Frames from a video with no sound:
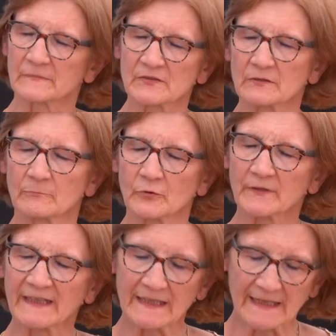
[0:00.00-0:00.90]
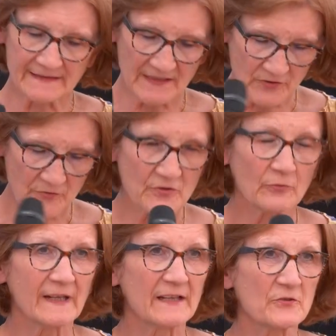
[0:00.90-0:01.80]
sans bloquer la
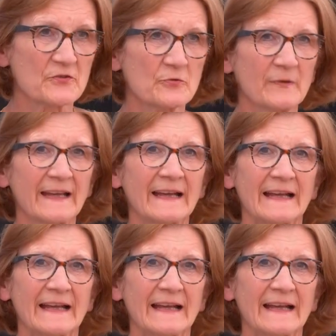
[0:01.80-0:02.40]
discussion là-dessus,